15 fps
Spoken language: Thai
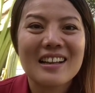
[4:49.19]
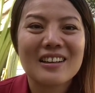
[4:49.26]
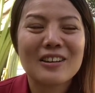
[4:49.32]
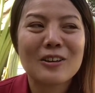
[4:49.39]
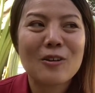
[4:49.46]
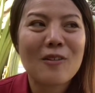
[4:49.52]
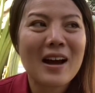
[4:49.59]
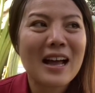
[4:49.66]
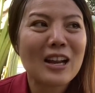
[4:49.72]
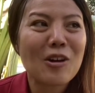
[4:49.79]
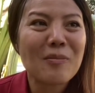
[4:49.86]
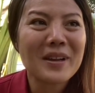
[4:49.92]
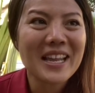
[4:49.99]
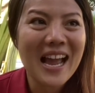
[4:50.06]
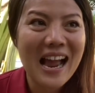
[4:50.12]
หรือว่าเรา
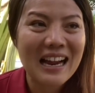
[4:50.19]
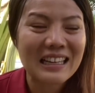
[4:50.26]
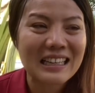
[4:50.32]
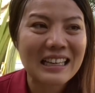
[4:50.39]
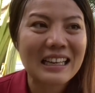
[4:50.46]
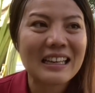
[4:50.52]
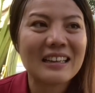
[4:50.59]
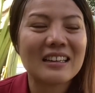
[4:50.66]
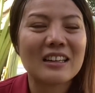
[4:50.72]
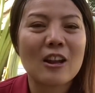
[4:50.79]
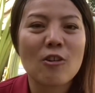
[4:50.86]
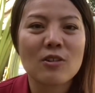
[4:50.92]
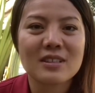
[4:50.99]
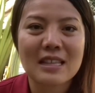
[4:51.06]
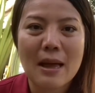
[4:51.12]
ไม่อยากกิน
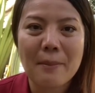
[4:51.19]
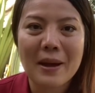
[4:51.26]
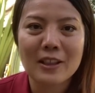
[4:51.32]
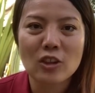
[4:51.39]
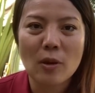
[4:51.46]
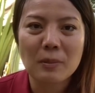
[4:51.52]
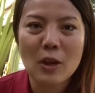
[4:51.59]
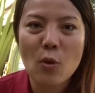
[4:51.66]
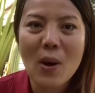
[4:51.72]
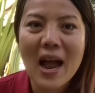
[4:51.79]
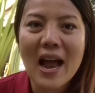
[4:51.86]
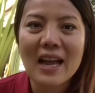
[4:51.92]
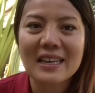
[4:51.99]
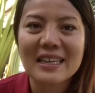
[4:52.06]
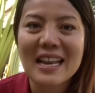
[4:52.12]
เราก็สามารถตอบได้
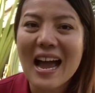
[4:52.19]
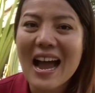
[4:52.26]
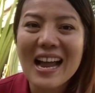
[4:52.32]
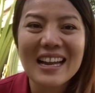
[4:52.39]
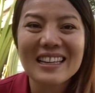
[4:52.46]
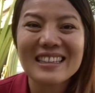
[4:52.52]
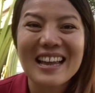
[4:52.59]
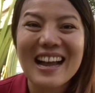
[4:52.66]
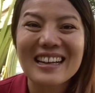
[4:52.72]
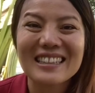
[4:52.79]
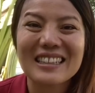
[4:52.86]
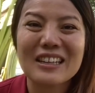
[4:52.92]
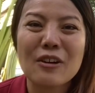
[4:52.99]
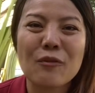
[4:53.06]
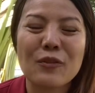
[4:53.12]
ว่านายดัง
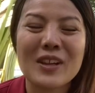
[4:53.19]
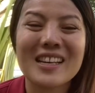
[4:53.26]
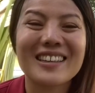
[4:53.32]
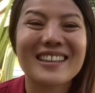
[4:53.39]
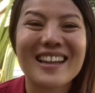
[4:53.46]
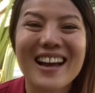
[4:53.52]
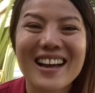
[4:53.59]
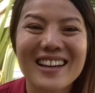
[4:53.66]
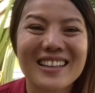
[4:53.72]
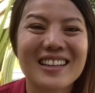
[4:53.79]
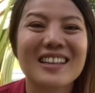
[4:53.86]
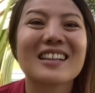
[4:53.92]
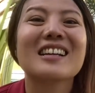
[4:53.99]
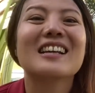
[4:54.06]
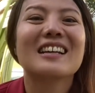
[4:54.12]
เคอร์ฟิลดัง
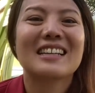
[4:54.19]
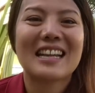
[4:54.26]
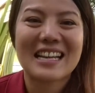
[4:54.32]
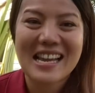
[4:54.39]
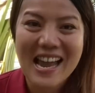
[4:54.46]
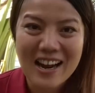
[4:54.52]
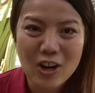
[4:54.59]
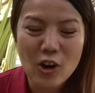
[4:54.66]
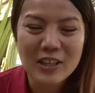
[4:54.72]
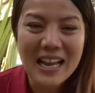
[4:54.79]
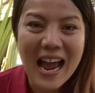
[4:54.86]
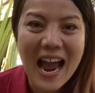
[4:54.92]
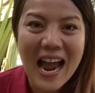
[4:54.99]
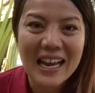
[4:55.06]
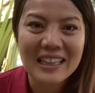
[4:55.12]
อย่างเงี้ยก็
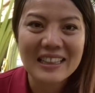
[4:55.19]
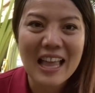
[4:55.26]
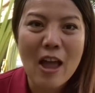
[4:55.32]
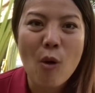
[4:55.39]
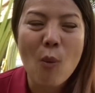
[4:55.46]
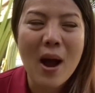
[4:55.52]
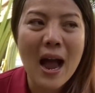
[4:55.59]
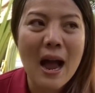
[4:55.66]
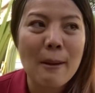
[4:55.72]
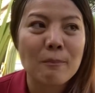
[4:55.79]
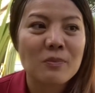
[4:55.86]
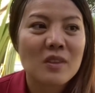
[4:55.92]
ได้แต่ว่า